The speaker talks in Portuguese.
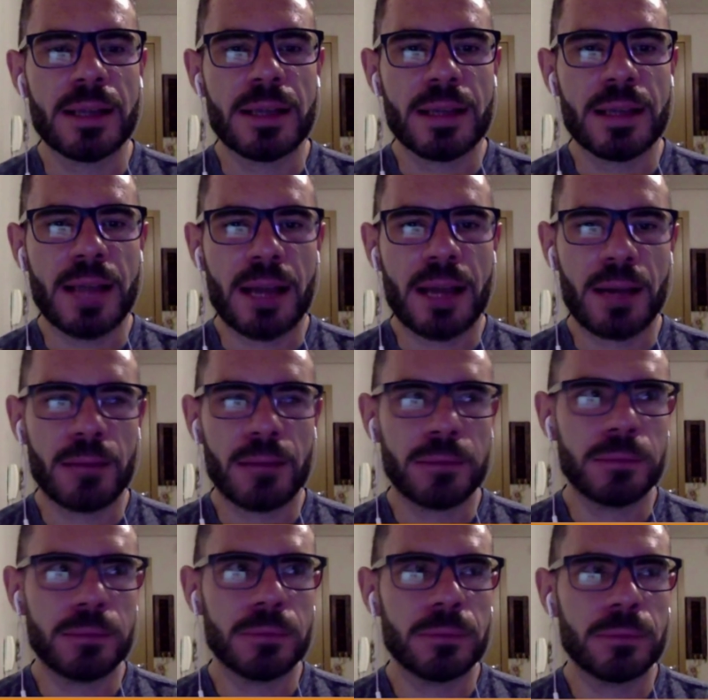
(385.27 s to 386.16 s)
E era
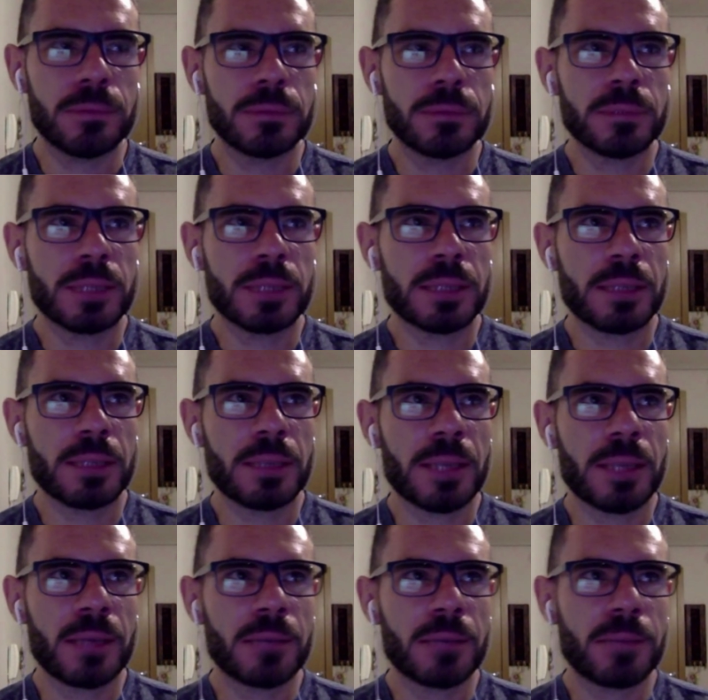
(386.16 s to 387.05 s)
um, um
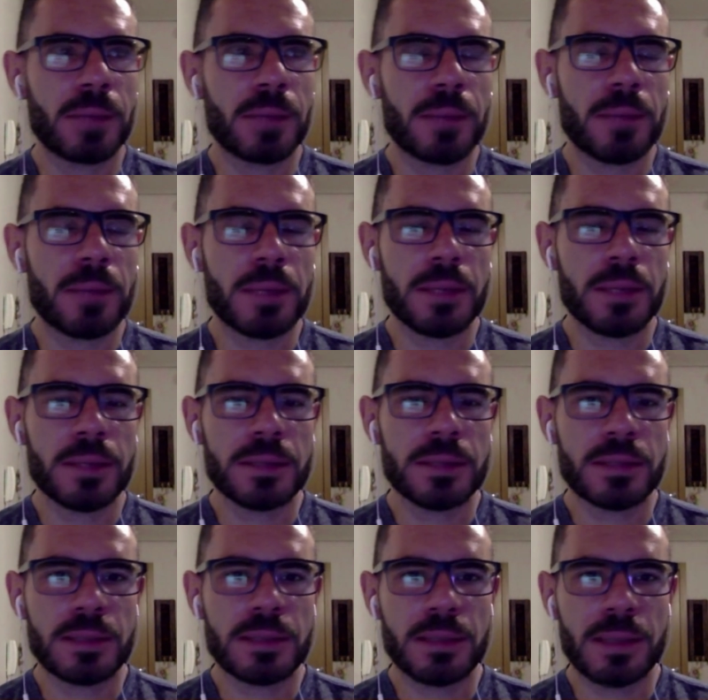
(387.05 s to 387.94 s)
treinamento para mim,
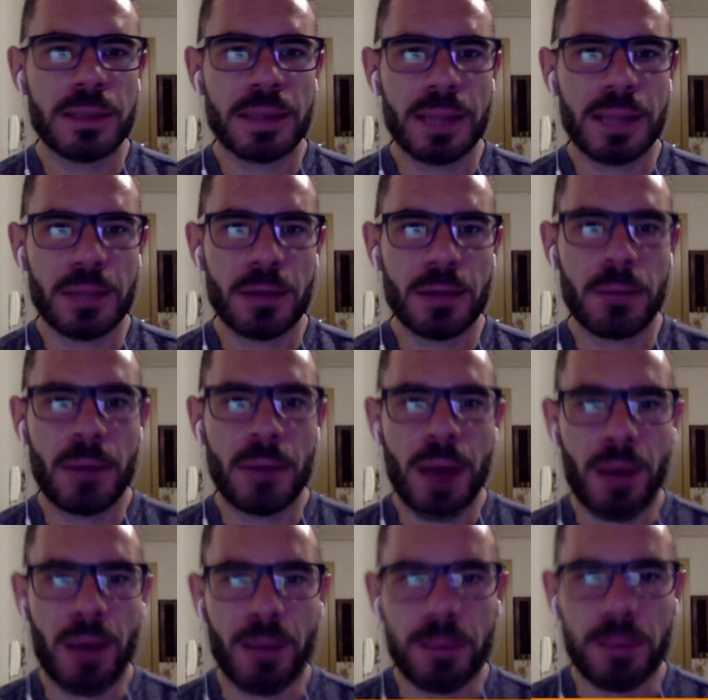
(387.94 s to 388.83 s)
assim, até
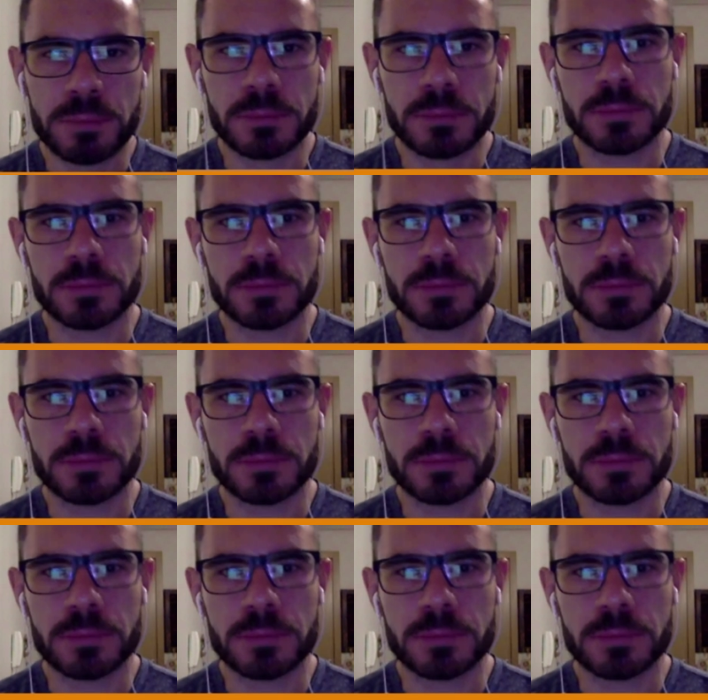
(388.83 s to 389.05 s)
normal.